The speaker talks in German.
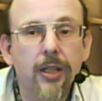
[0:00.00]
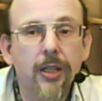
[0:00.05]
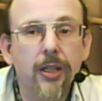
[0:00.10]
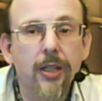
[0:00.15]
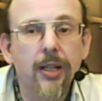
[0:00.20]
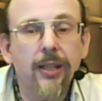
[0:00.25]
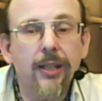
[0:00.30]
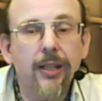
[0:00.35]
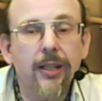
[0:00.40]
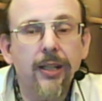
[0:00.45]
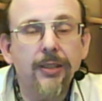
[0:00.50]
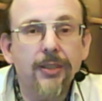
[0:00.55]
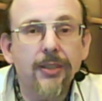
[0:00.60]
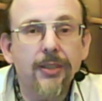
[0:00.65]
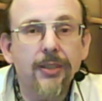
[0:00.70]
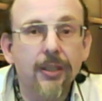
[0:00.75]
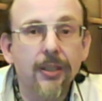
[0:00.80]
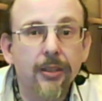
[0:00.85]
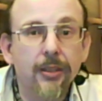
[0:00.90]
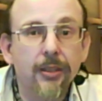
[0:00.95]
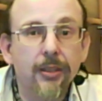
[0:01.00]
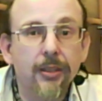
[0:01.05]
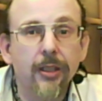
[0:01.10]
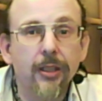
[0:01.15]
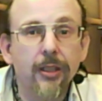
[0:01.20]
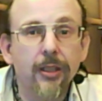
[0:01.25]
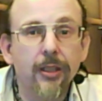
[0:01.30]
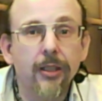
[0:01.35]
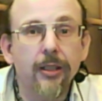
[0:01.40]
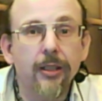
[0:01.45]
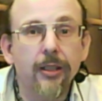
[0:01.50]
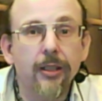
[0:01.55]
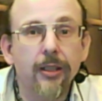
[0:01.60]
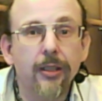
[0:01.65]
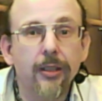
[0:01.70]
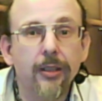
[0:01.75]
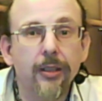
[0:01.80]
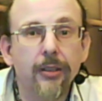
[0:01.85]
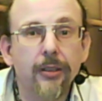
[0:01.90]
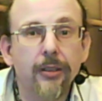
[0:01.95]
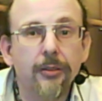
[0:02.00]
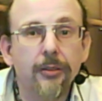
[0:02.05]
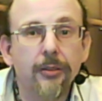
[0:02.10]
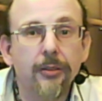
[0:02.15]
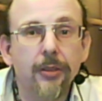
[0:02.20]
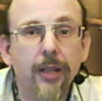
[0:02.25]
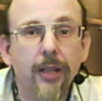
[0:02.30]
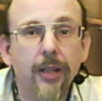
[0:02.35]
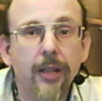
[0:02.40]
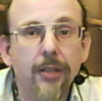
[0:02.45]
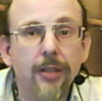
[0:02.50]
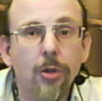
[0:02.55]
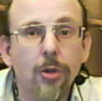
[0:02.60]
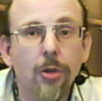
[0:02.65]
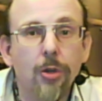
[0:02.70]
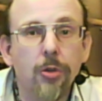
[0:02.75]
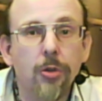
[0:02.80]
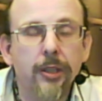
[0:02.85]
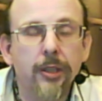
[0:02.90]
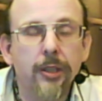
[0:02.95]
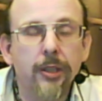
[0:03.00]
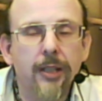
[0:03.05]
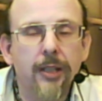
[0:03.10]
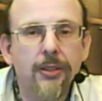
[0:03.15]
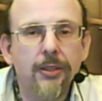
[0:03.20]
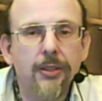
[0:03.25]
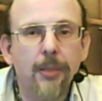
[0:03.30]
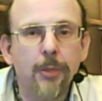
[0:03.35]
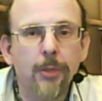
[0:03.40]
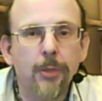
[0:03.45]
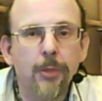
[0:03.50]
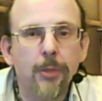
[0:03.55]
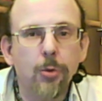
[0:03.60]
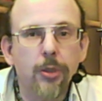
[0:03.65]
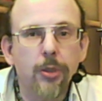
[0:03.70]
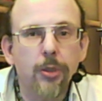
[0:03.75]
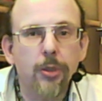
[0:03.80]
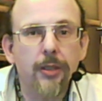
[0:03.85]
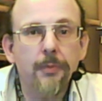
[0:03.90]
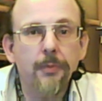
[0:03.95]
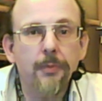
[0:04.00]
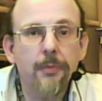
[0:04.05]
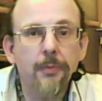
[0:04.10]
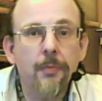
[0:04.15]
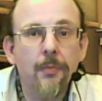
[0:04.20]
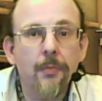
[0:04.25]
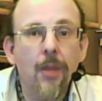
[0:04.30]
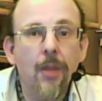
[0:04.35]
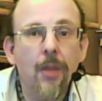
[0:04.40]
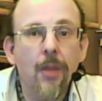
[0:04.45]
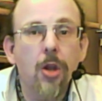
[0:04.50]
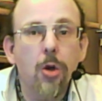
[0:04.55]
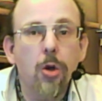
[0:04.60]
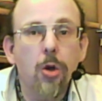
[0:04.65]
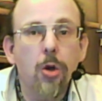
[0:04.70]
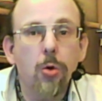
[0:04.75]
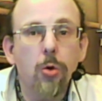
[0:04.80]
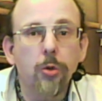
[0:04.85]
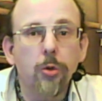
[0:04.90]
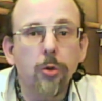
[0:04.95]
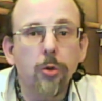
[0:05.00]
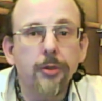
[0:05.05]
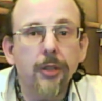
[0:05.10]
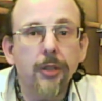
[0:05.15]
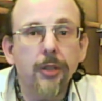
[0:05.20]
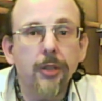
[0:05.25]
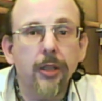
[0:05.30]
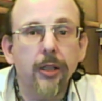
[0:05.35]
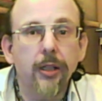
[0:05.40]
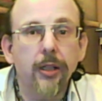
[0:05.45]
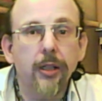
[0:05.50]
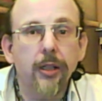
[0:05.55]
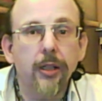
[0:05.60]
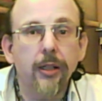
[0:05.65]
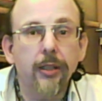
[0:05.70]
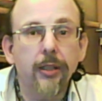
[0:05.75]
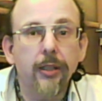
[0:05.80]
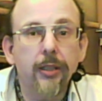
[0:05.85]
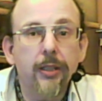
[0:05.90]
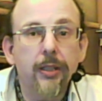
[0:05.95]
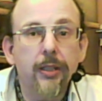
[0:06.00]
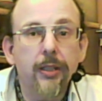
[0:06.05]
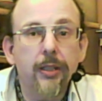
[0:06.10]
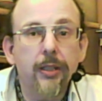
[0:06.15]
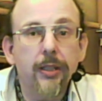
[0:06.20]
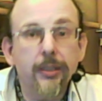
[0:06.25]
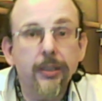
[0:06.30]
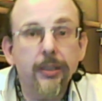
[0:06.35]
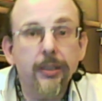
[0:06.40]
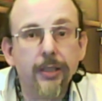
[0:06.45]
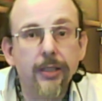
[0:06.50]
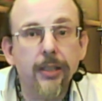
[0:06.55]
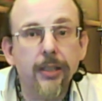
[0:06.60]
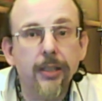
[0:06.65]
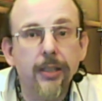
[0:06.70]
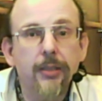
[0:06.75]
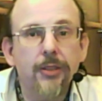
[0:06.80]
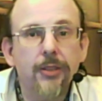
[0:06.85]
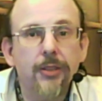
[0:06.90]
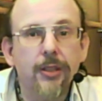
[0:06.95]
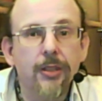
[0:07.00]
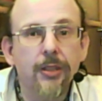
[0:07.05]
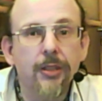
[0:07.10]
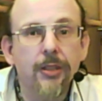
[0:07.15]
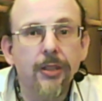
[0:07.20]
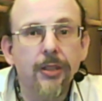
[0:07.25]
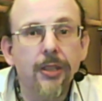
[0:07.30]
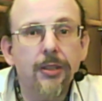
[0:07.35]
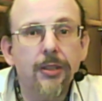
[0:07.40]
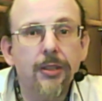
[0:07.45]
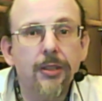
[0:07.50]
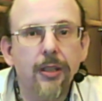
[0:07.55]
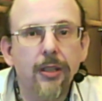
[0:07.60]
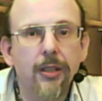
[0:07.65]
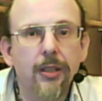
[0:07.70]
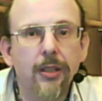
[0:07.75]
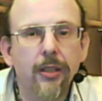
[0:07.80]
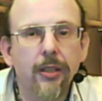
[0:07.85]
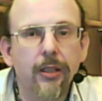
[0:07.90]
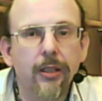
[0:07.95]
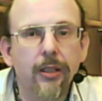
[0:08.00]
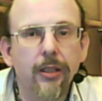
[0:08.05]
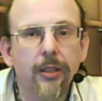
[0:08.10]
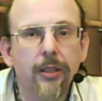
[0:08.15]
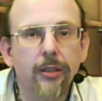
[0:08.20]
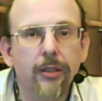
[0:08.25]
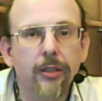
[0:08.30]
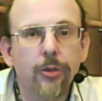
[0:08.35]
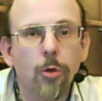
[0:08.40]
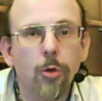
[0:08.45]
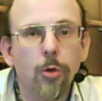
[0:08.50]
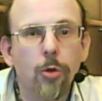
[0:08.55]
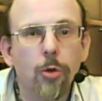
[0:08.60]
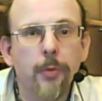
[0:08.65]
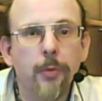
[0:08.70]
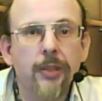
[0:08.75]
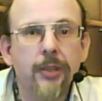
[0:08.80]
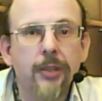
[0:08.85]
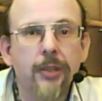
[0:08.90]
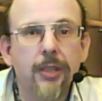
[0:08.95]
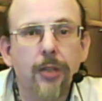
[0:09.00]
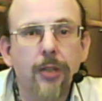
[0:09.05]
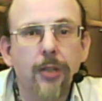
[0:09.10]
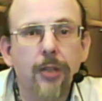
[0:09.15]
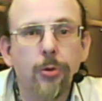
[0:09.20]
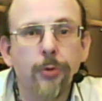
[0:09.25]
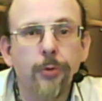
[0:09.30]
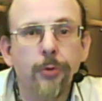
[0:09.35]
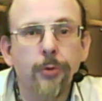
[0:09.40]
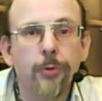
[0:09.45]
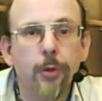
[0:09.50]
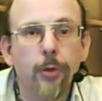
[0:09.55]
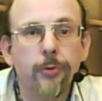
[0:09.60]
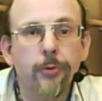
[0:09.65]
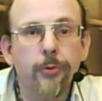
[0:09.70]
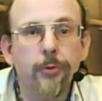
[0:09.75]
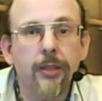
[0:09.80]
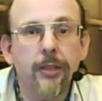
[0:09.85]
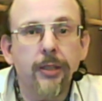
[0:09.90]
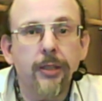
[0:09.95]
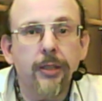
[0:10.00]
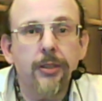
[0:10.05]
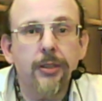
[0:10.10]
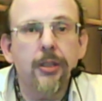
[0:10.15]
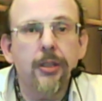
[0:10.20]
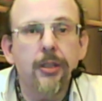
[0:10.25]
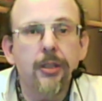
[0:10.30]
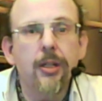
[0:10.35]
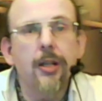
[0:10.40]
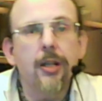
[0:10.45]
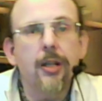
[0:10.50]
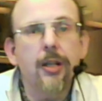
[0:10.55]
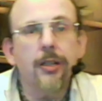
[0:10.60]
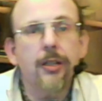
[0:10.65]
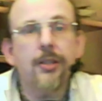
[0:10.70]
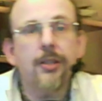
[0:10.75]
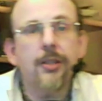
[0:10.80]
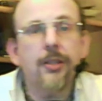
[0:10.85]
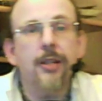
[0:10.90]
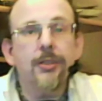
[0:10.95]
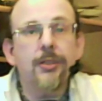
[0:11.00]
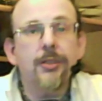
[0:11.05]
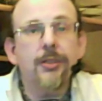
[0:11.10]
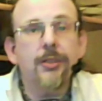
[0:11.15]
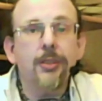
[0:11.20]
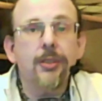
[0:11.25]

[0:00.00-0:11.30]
letzte äh, Änderungen in letzter Minute. Und äh, die sind nicht äh, dokumentiert und veröffentlicht. Das heißt,